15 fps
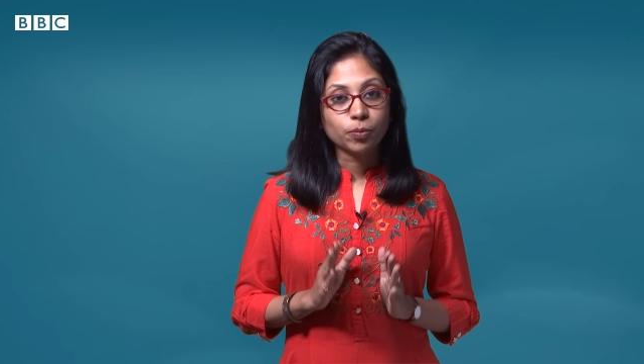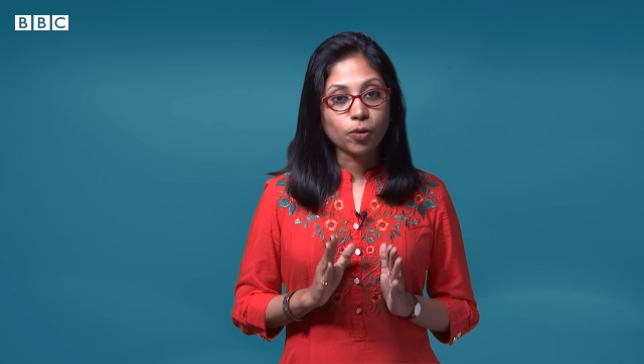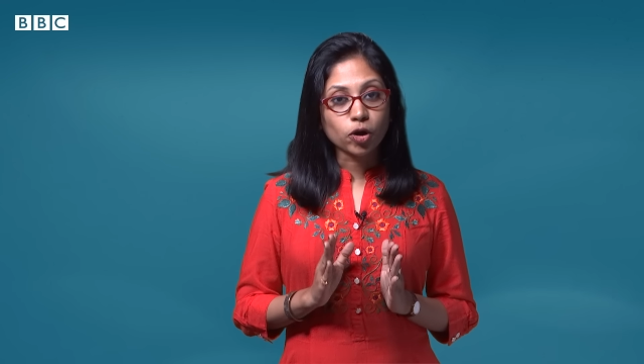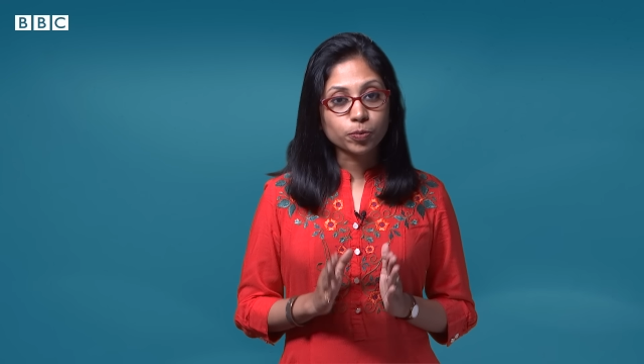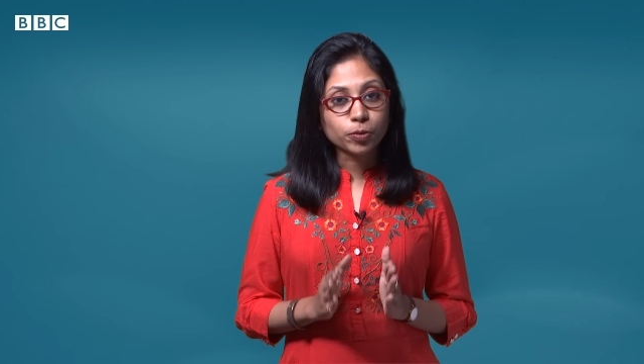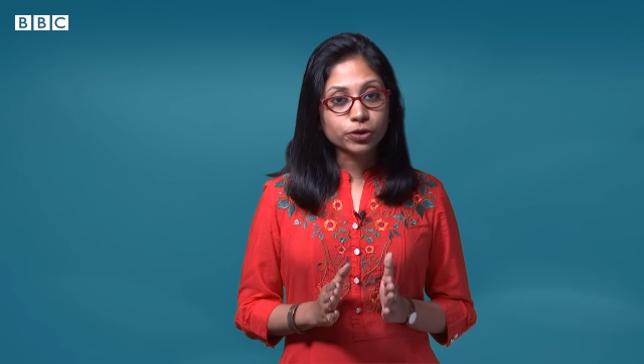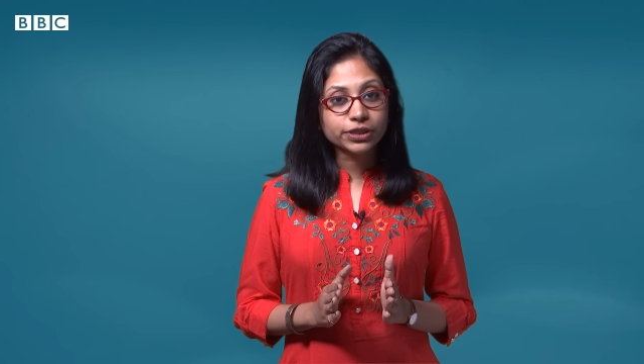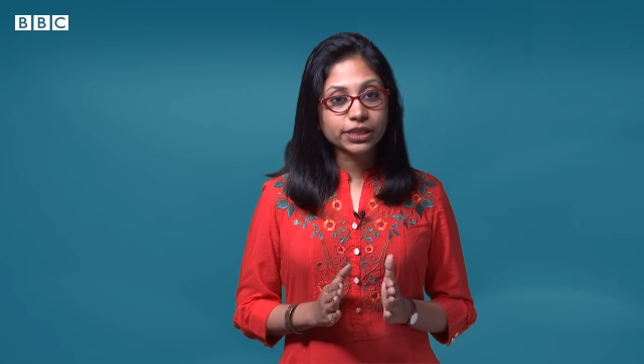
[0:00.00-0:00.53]

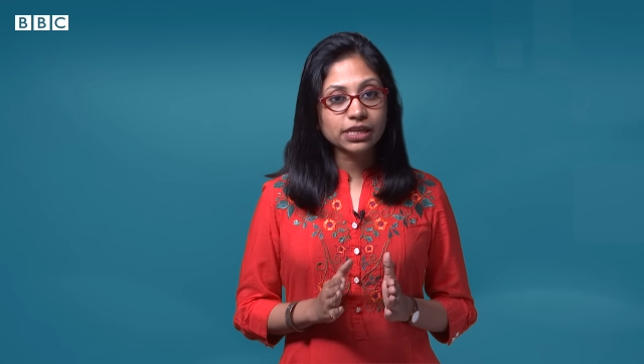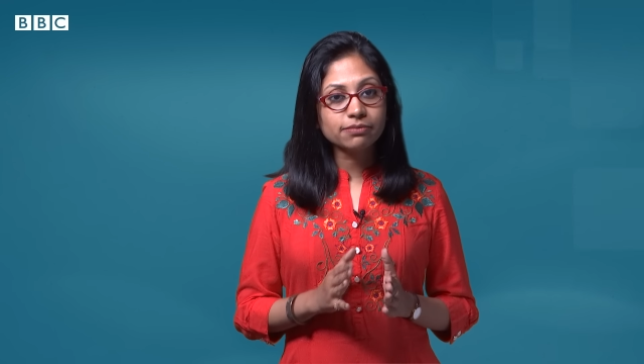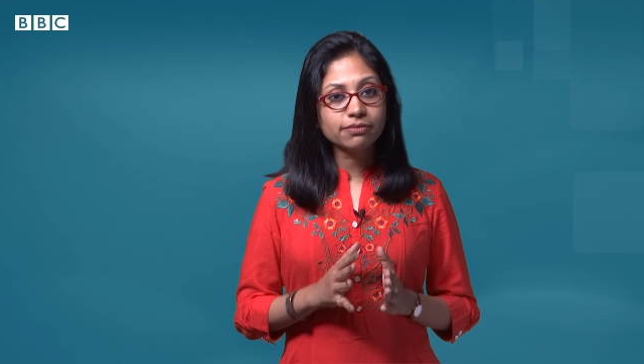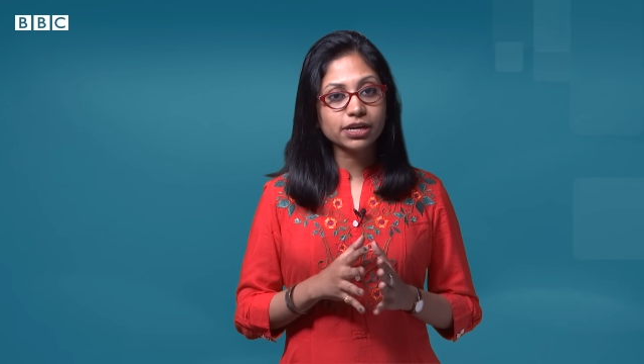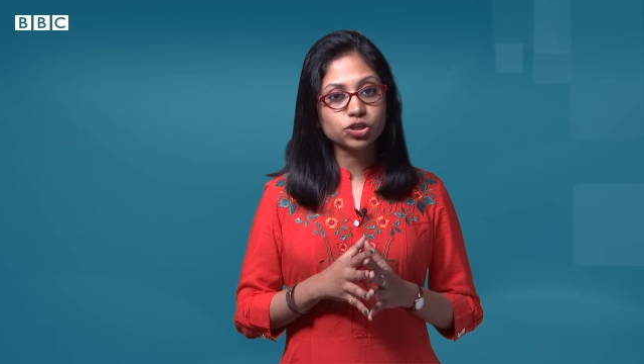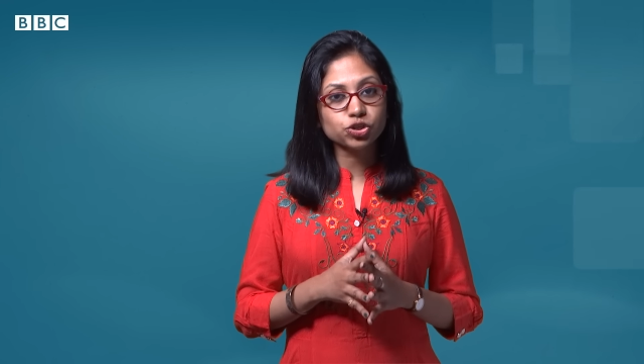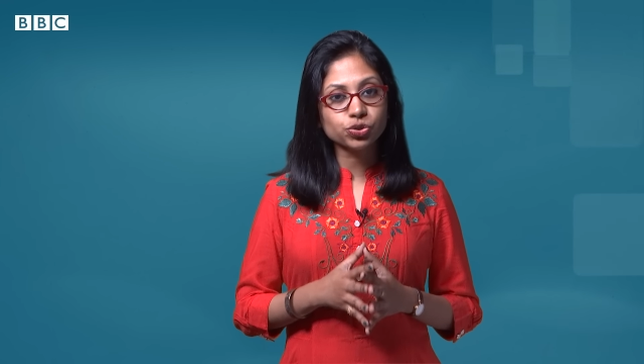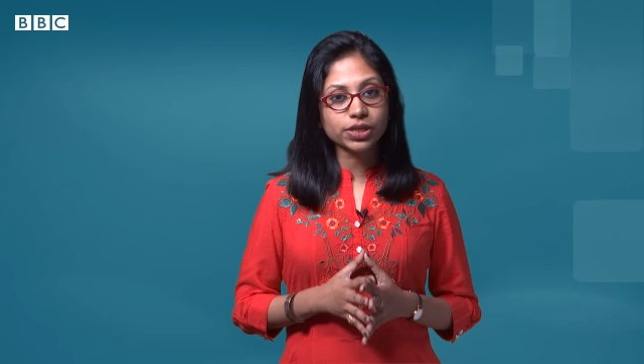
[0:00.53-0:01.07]
পরপর তিন
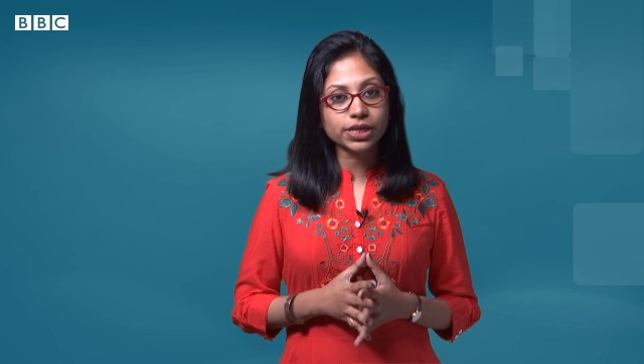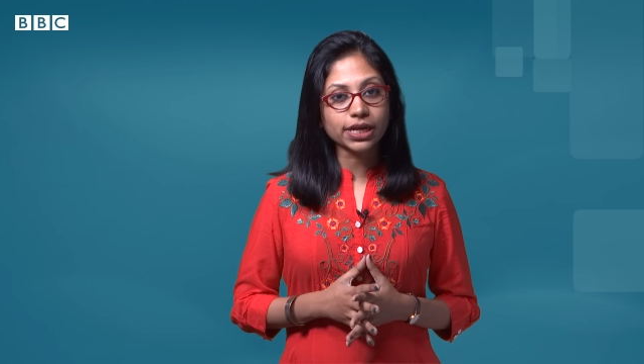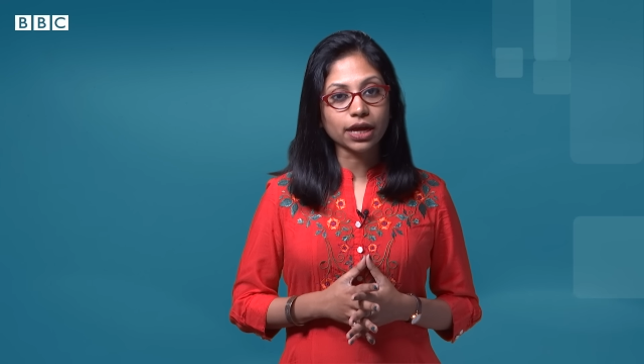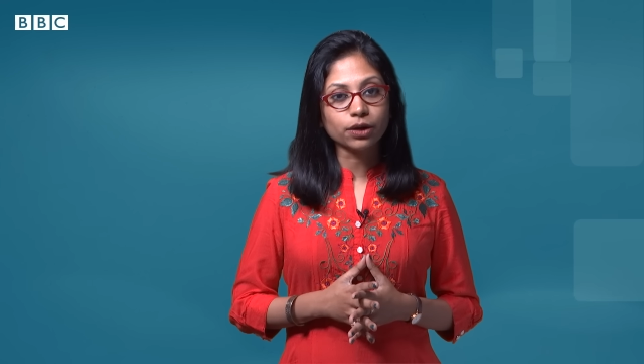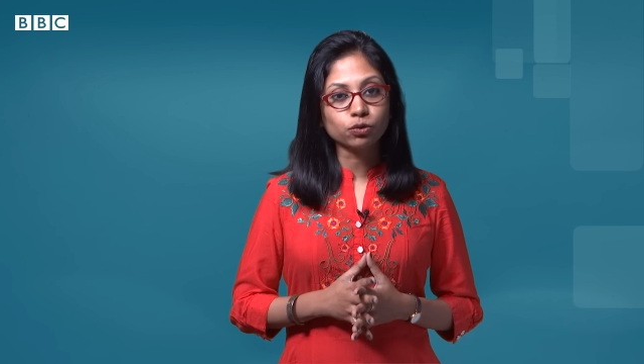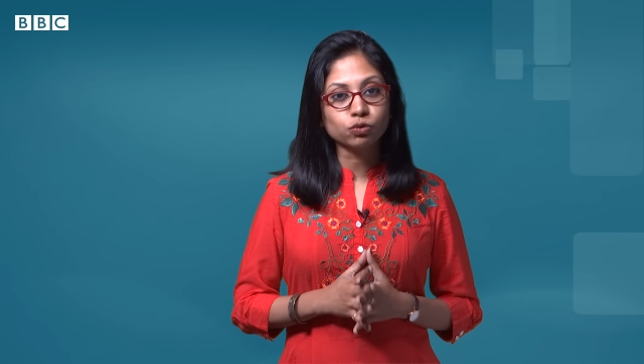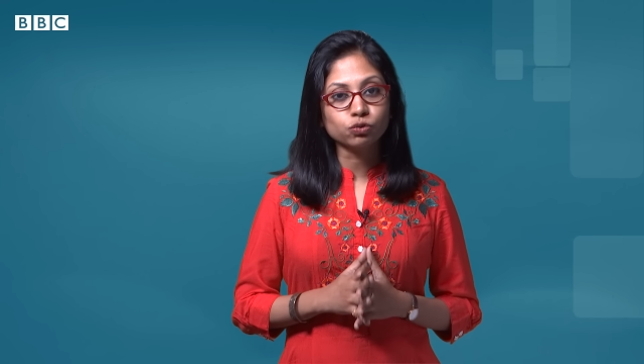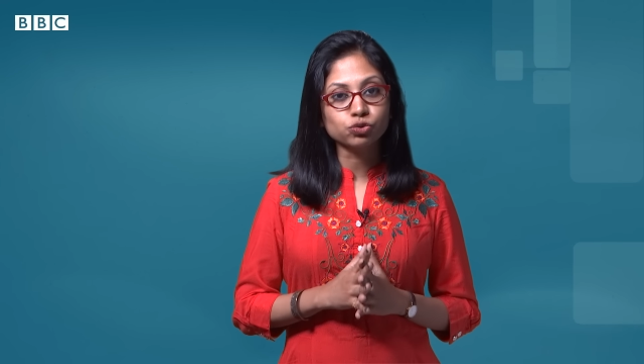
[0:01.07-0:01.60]
মাস যদি
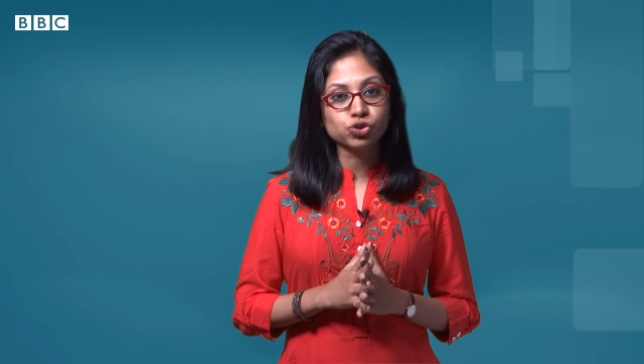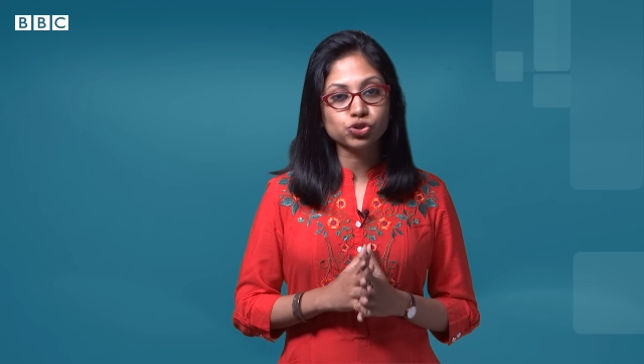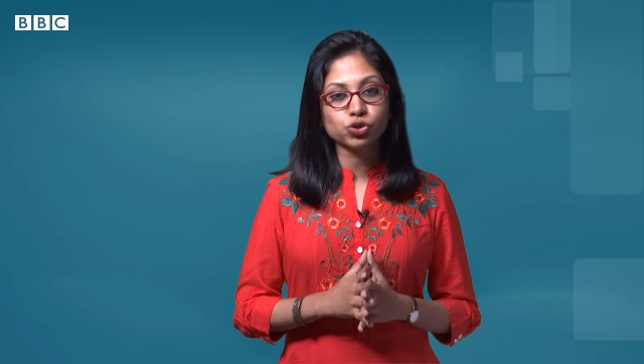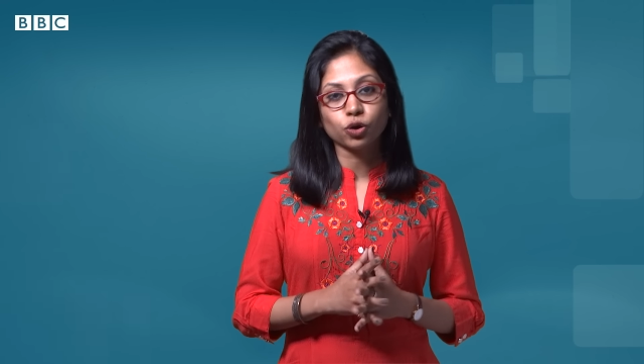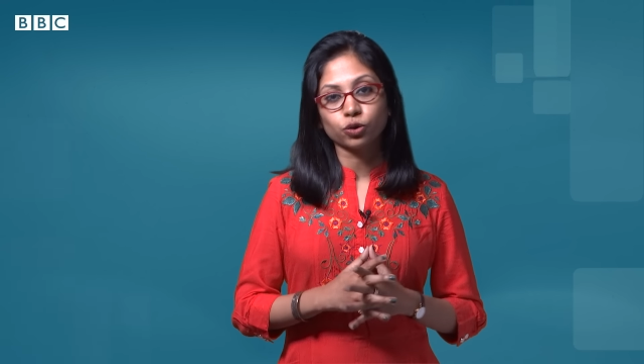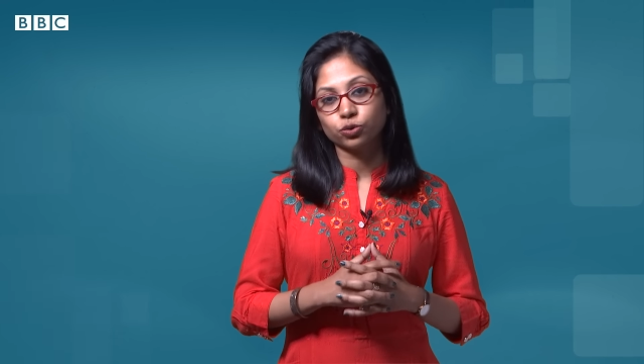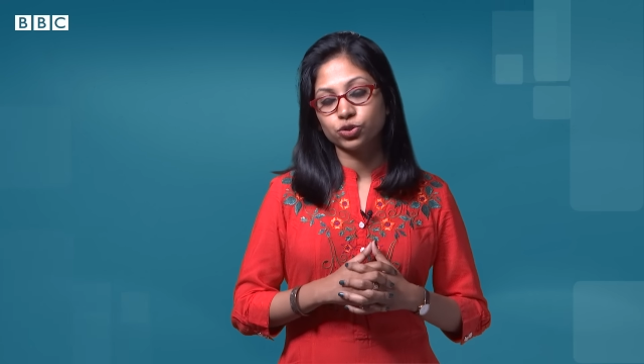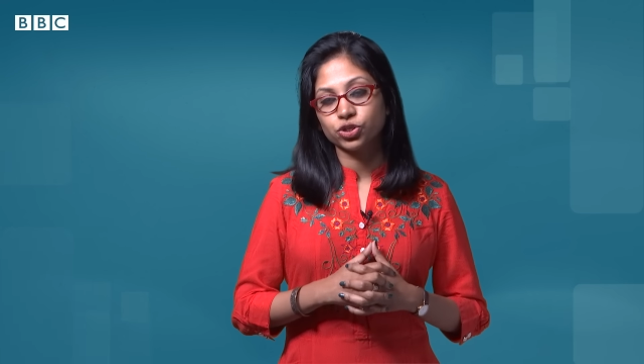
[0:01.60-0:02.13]
কারো উচ্চ
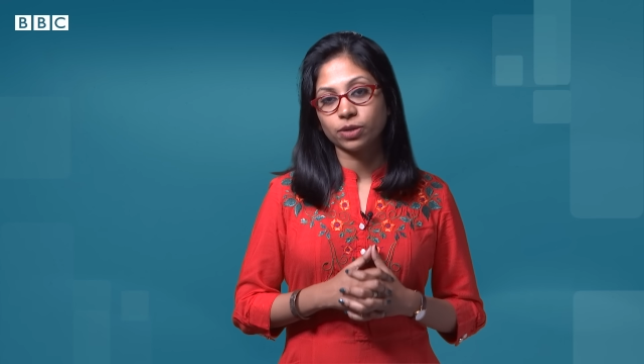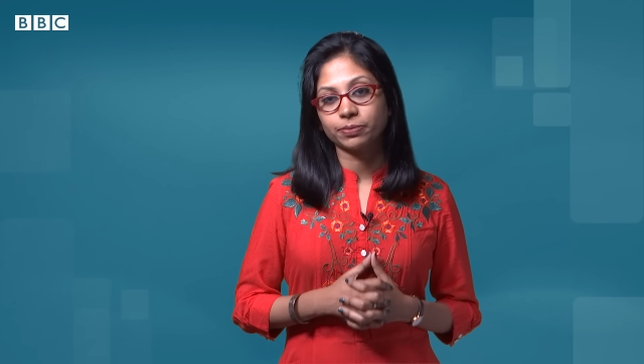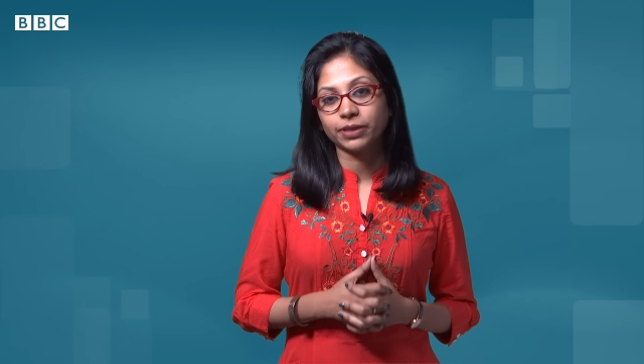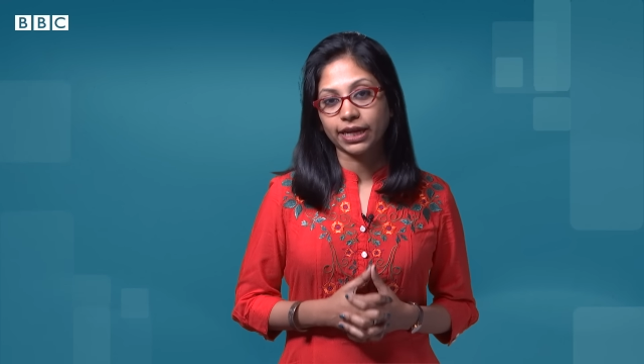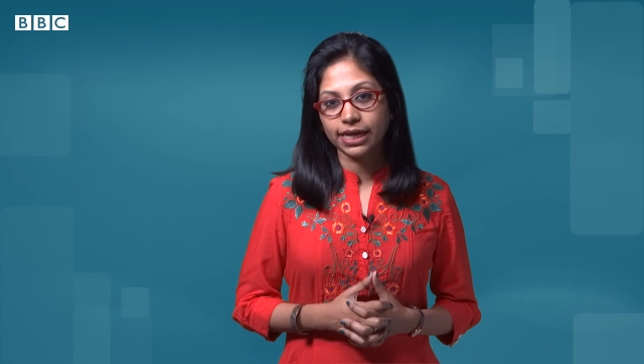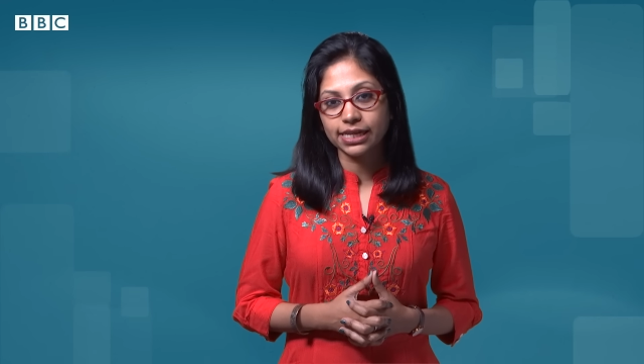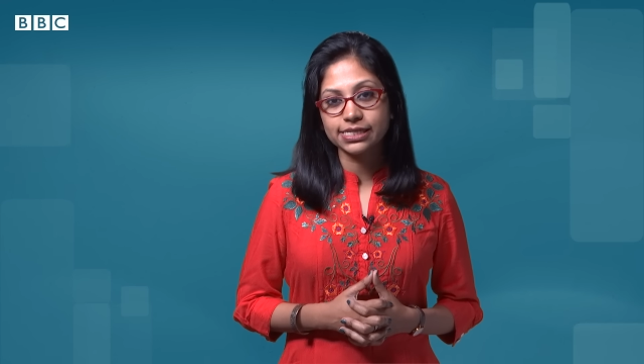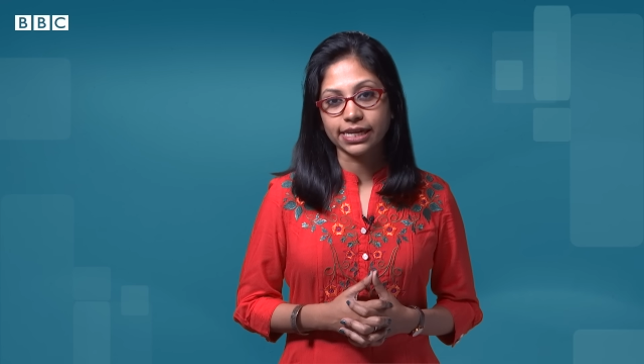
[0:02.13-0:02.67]
রক্তচাপ
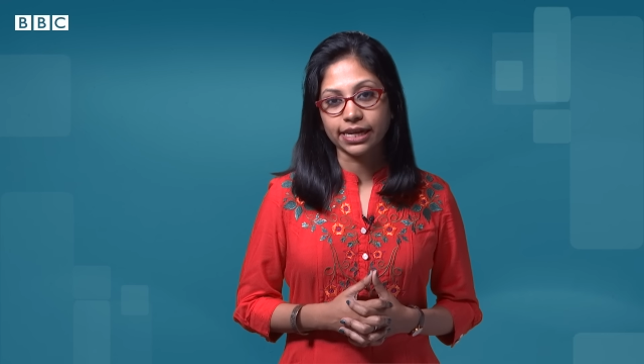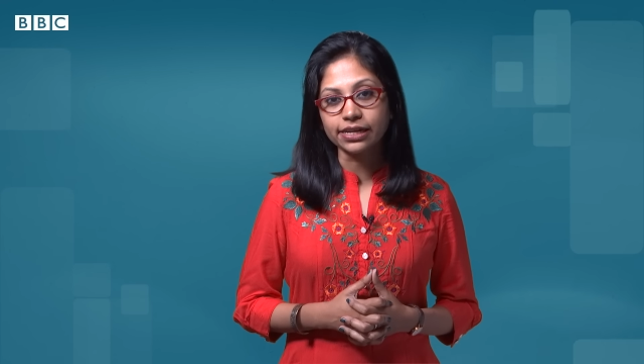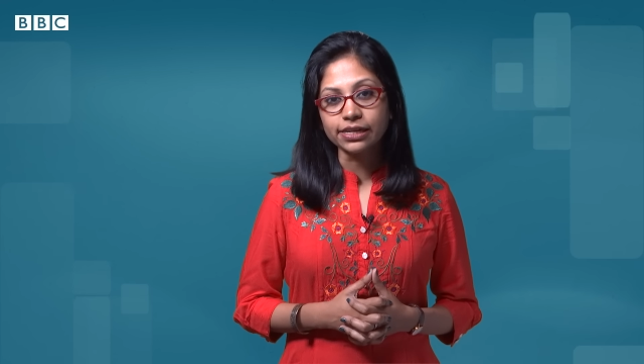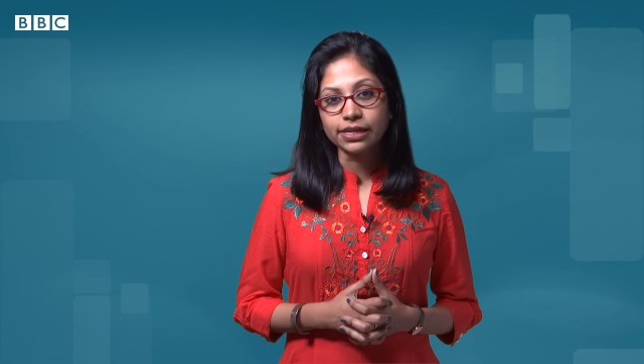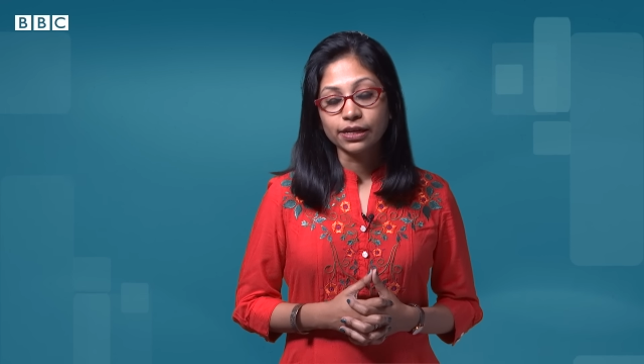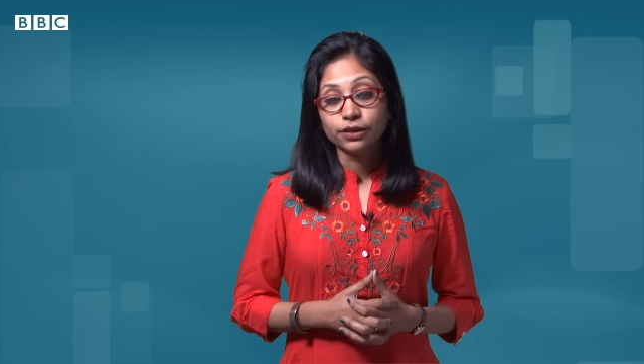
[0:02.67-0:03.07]
দেখা যায়